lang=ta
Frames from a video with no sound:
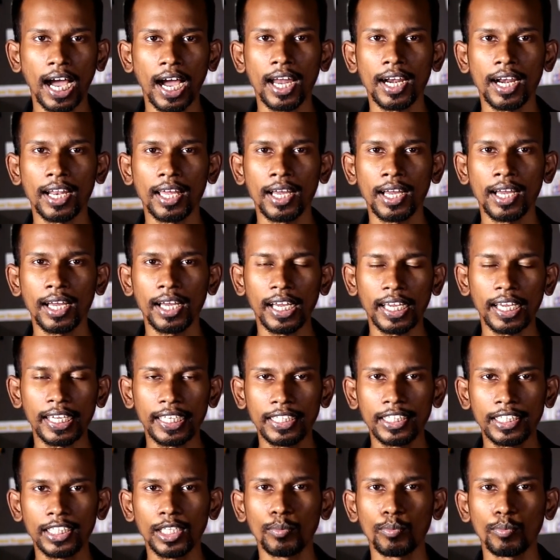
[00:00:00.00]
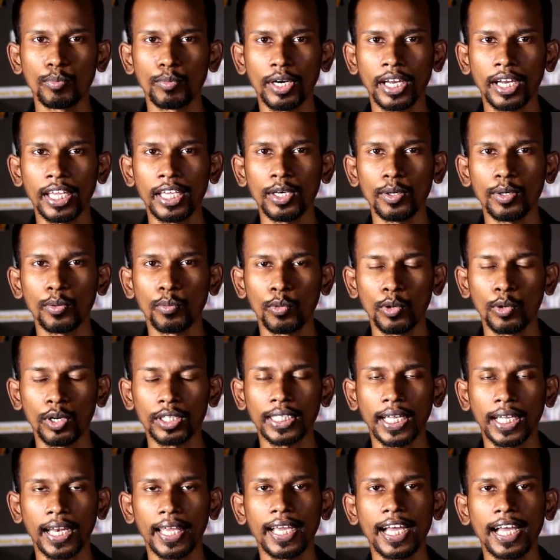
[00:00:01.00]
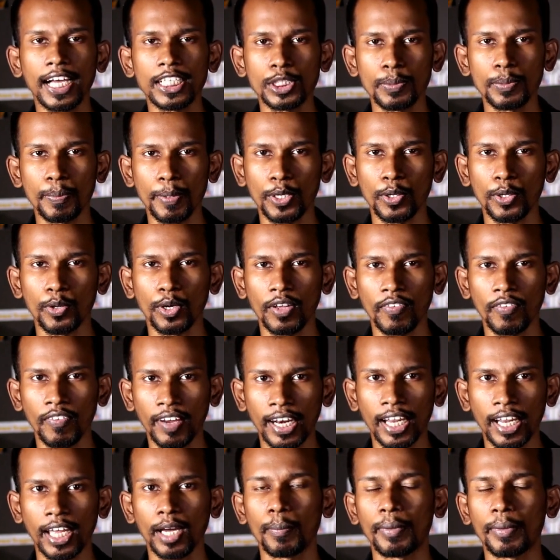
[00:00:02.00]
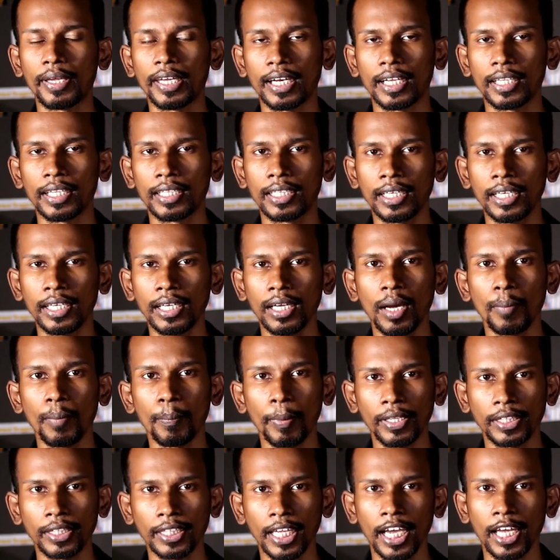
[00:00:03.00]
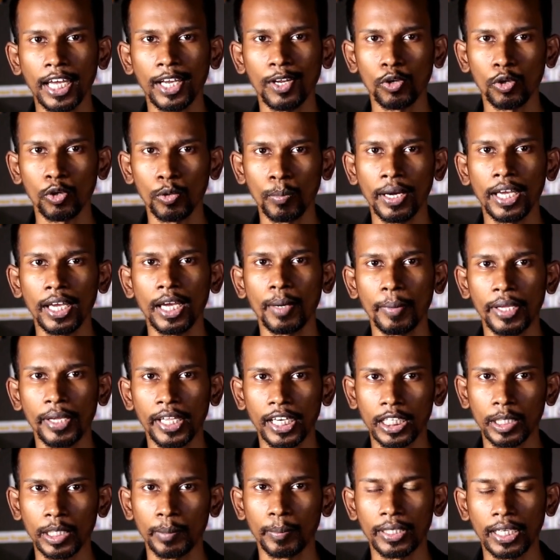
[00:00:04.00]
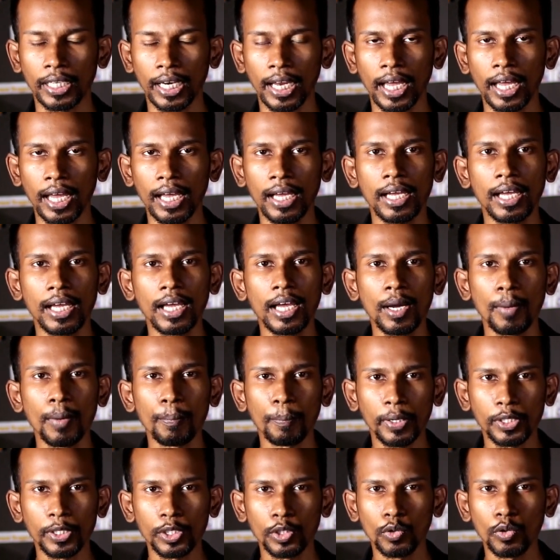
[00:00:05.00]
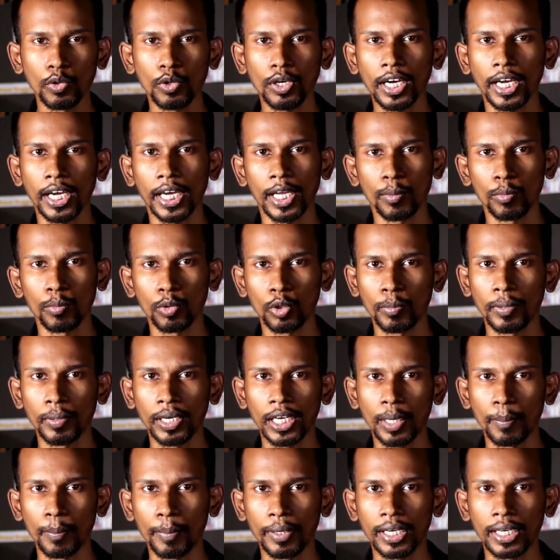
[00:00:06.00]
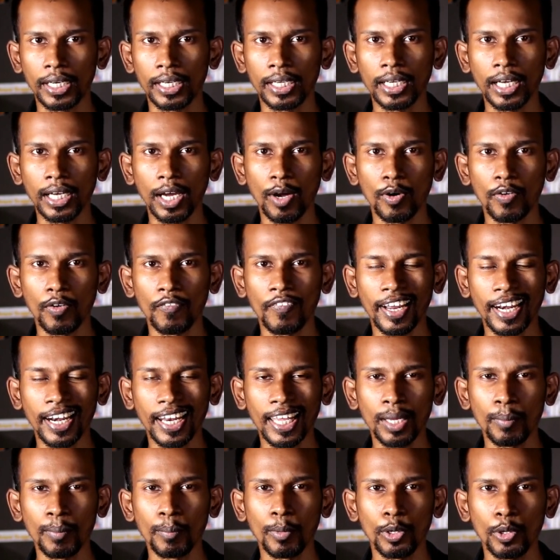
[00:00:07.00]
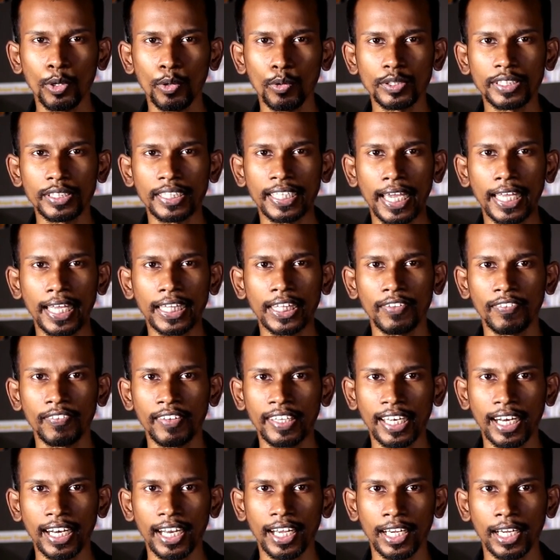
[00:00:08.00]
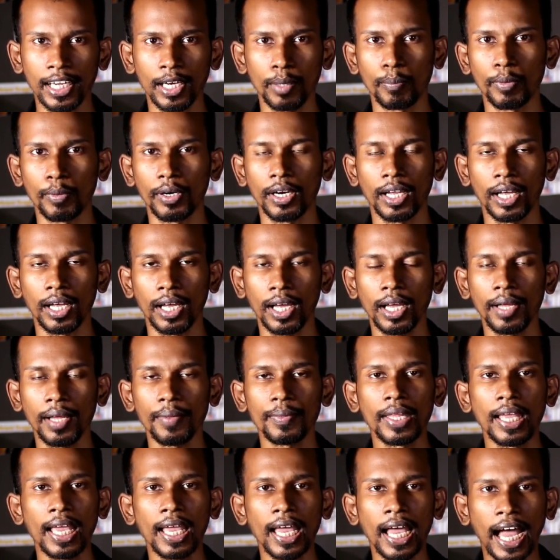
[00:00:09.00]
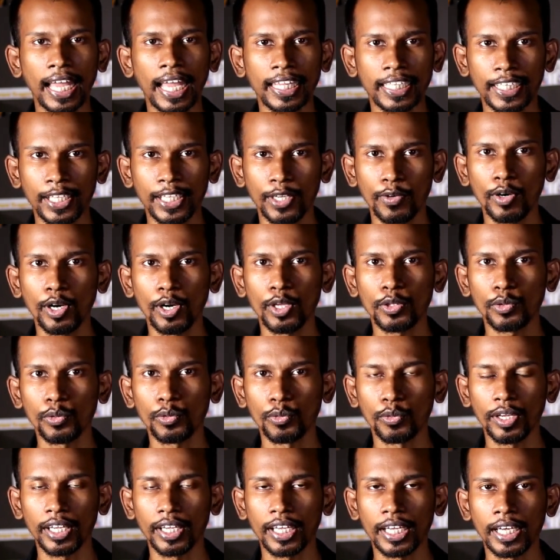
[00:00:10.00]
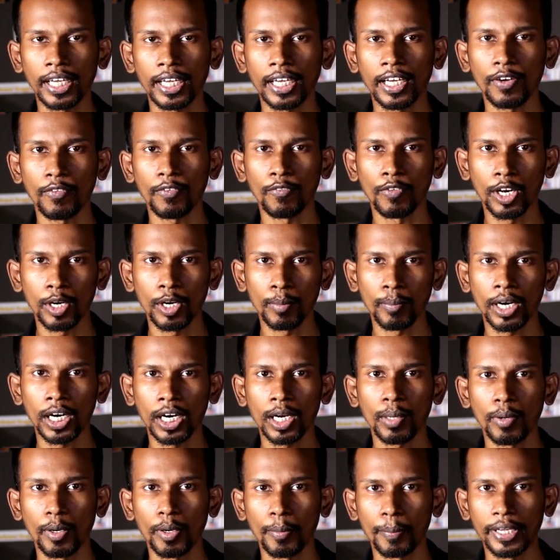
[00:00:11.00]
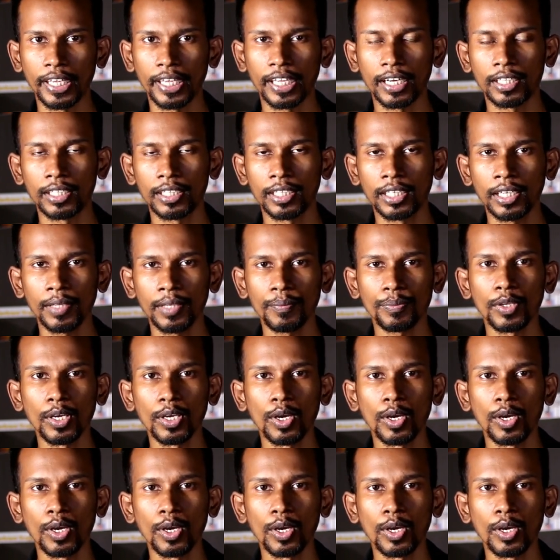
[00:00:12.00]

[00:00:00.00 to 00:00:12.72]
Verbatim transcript: ஆனால் இந்த முறை ஒரு தொலைக்காட்சி பெட்டியோட விலை அப்படிங்கிறது பத்தாயிரம் ரூபாய் அப்படிங்கிறதுக்கு பதிலாக பதினோராயிரம் ரூபாய் அப்படின்னு அவங்க விலையை மட்டும் கொஞ்சம் ஏற்றி விற்கிறாங்க அப்படின்னா அந்த நிறுவனத்தினுடைய வருமானம் அப்படிங்கிறது